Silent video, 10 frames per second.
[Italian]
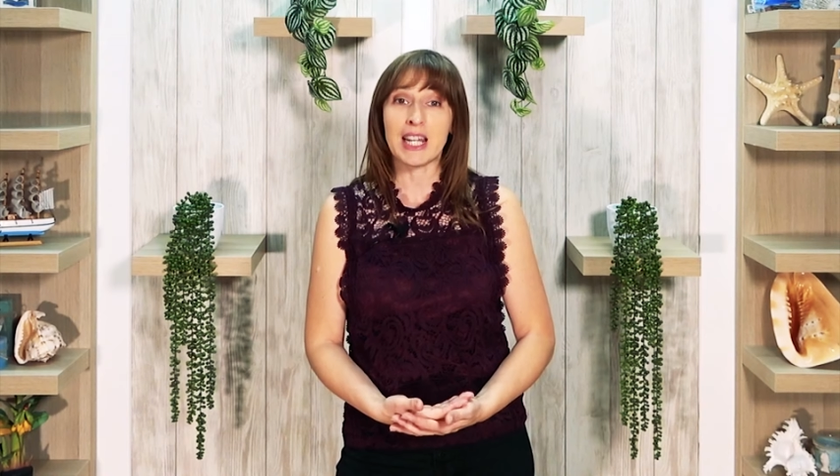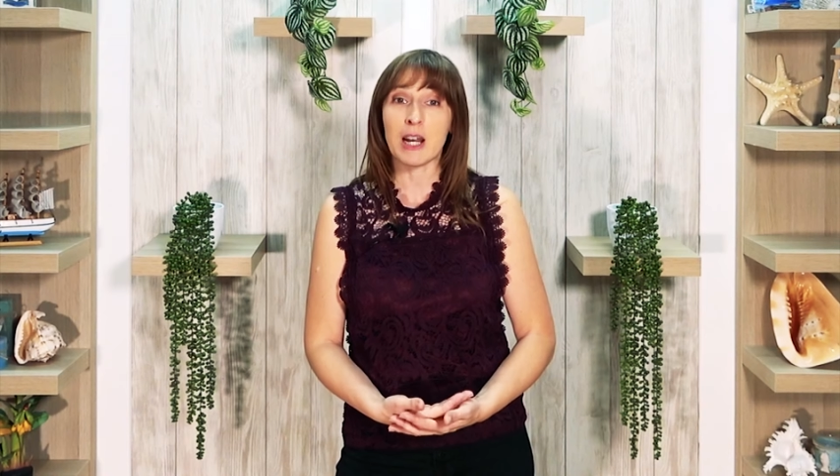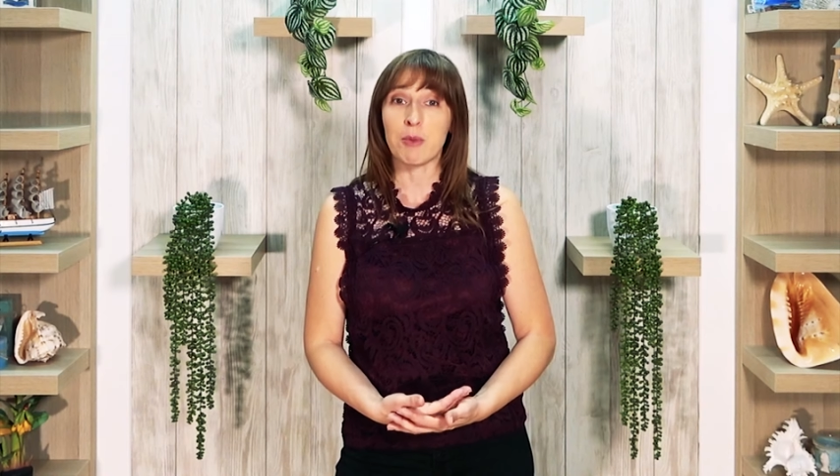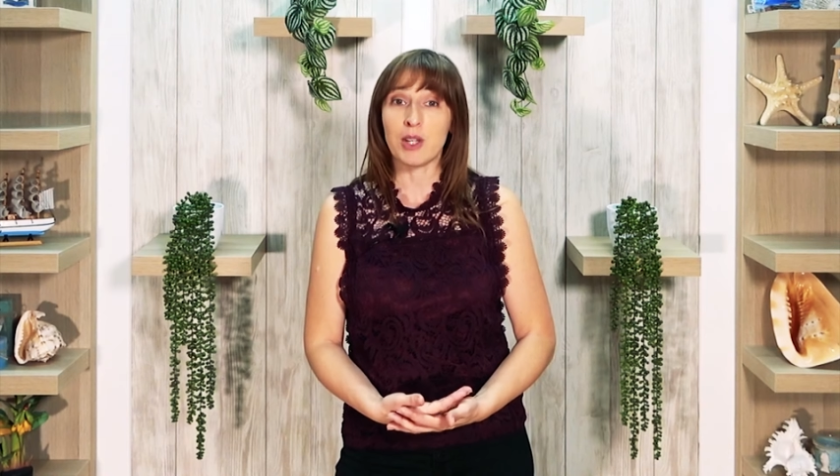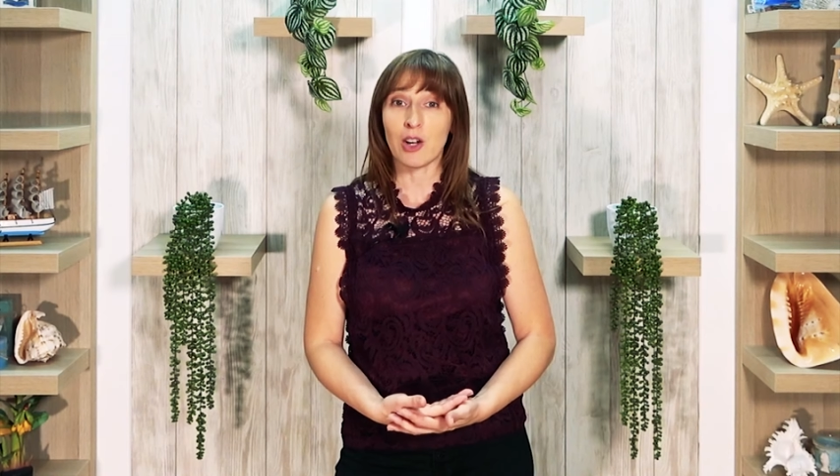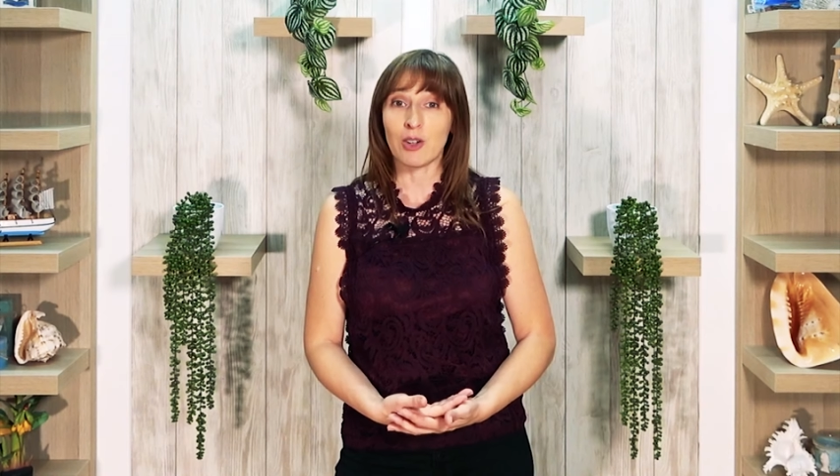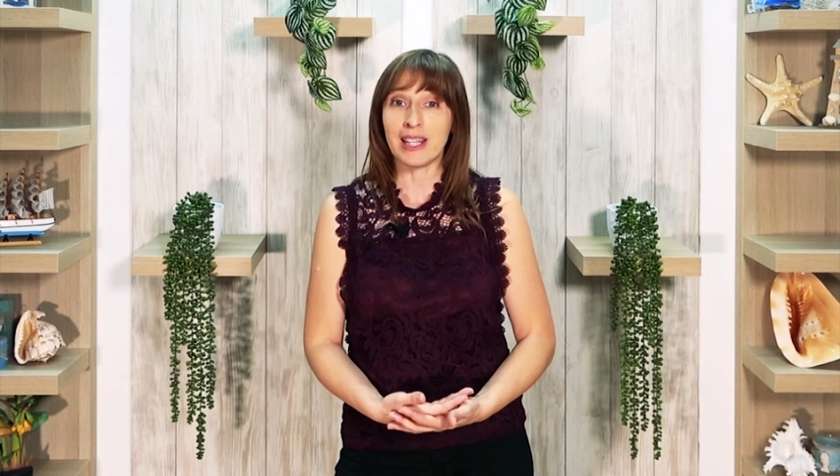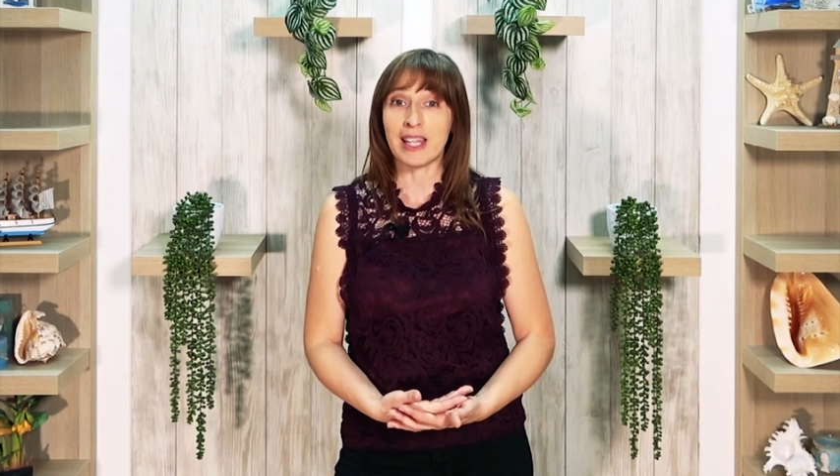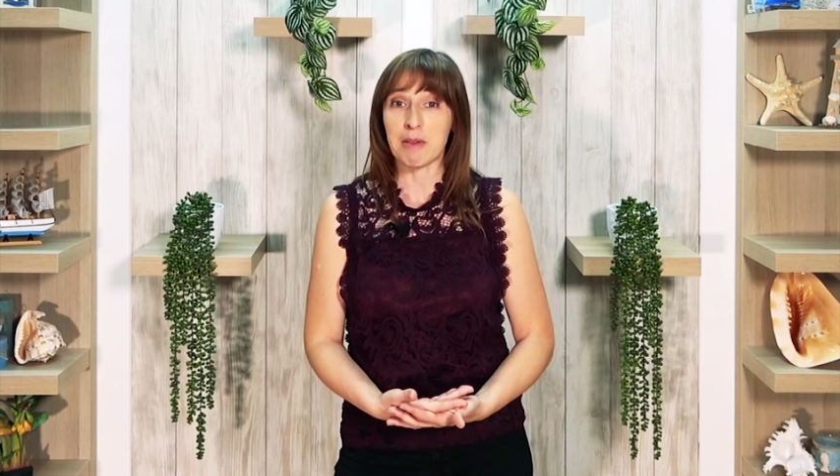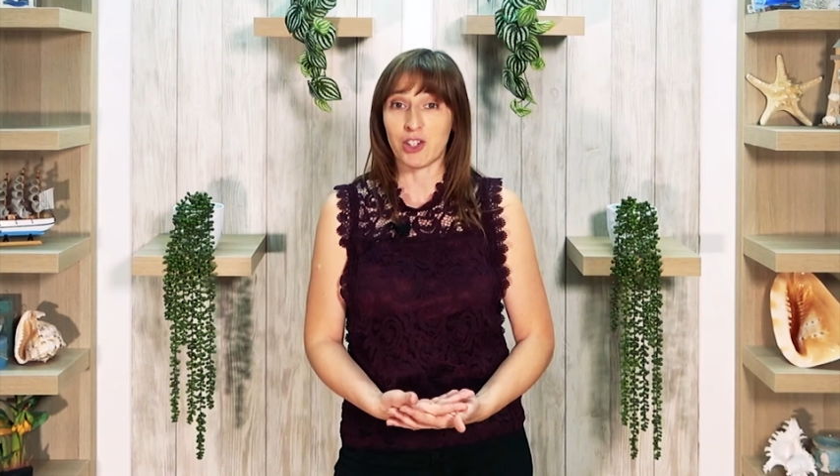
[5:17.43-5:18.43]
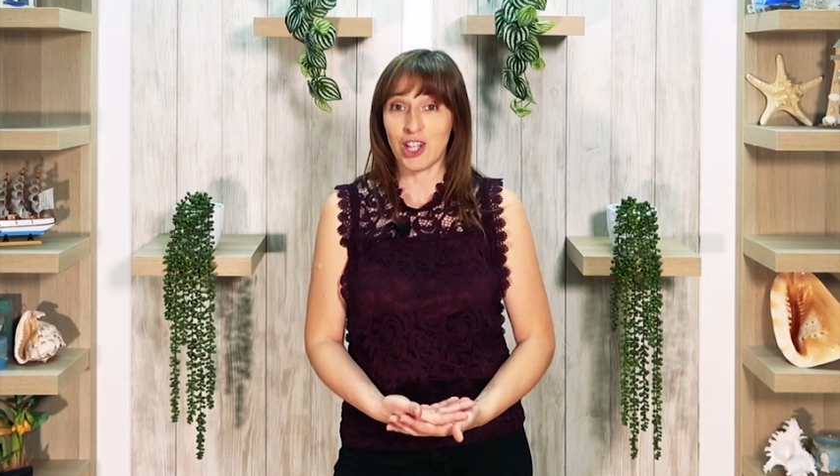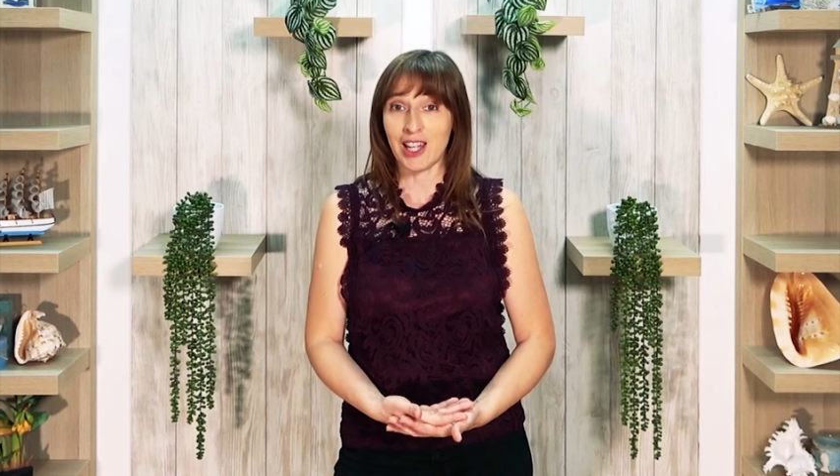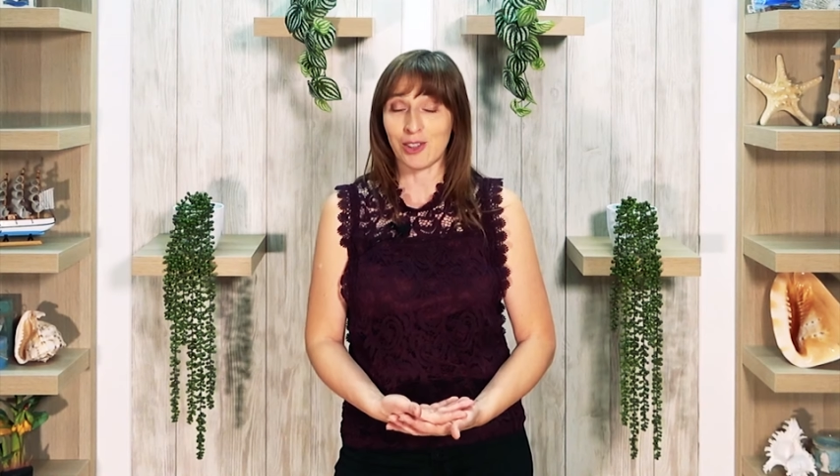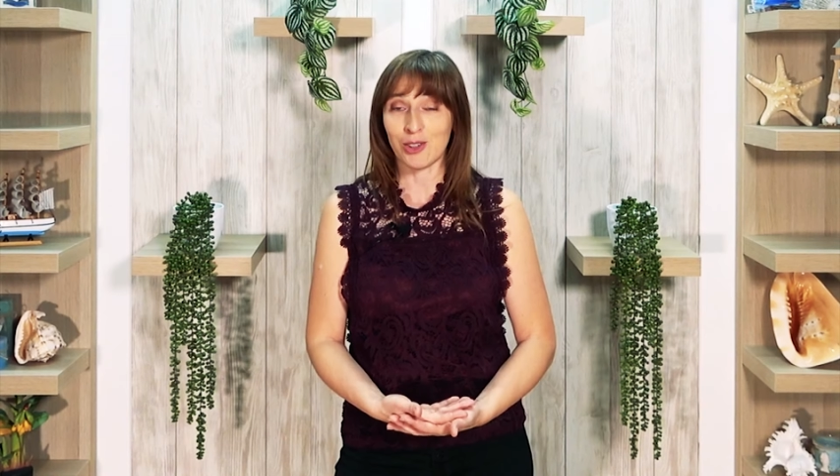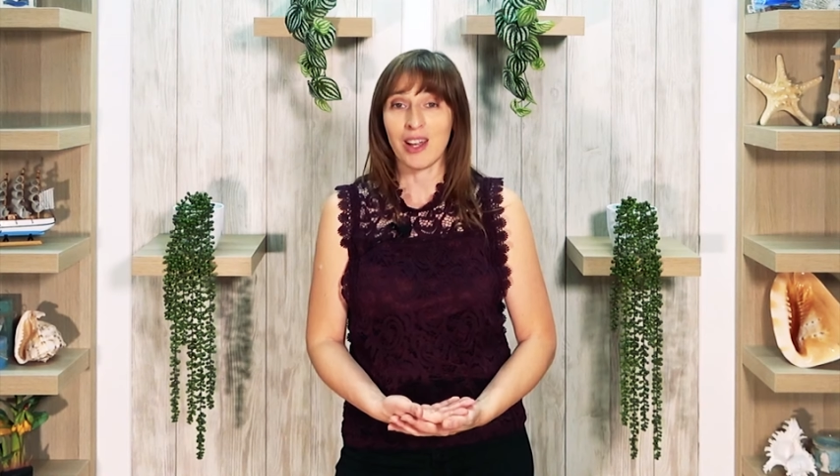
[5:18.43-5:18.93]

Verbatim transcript: in armonia con il tema scelto